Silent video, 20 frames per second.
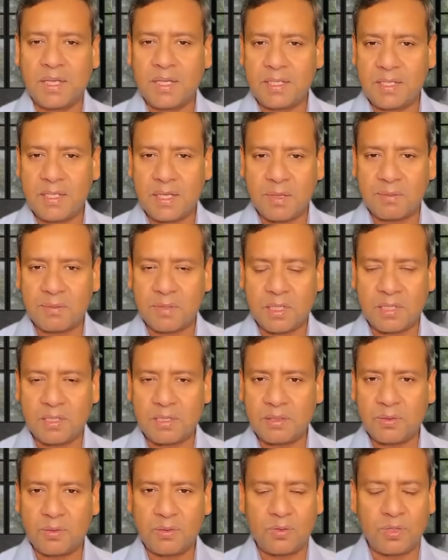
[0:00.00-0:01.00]
এটি আমরা
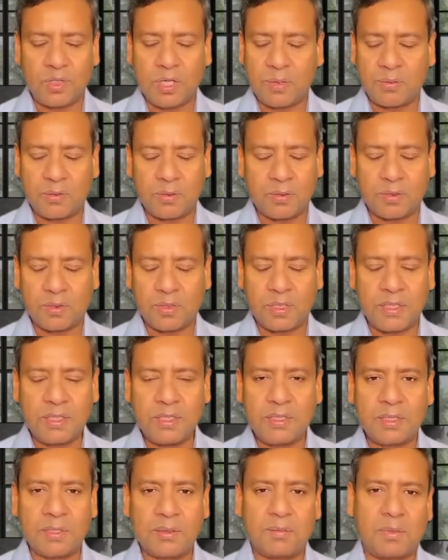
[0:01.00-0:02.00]
অনুধাবন করতে
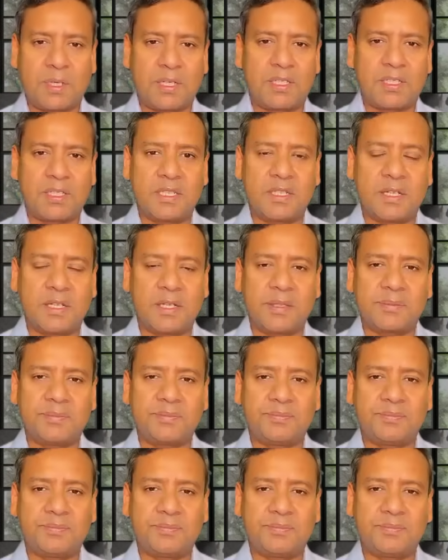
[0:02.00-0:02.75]
পারছি না